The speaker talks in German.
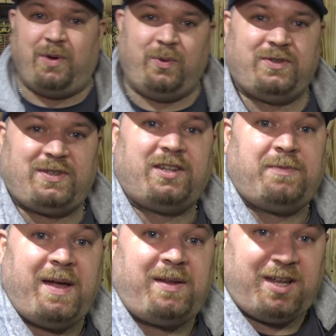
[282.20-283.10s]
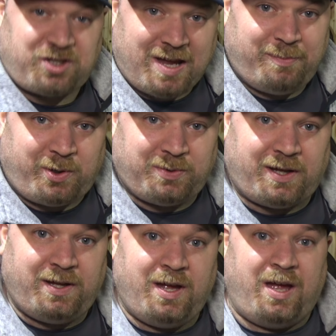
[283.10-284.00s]
wir uns da zwei, drei Scheiben
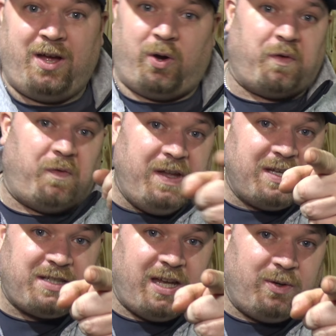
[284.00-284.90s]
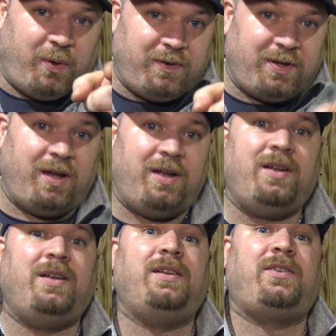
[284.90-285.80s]
runter. Und wir sehen uns
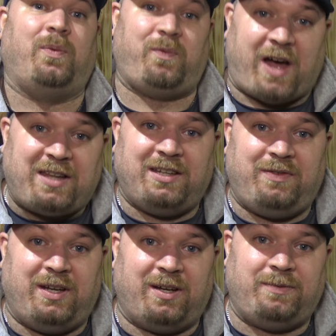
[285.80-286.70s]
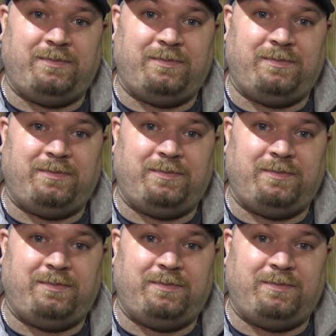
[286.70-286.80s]
zum Fazit wieder.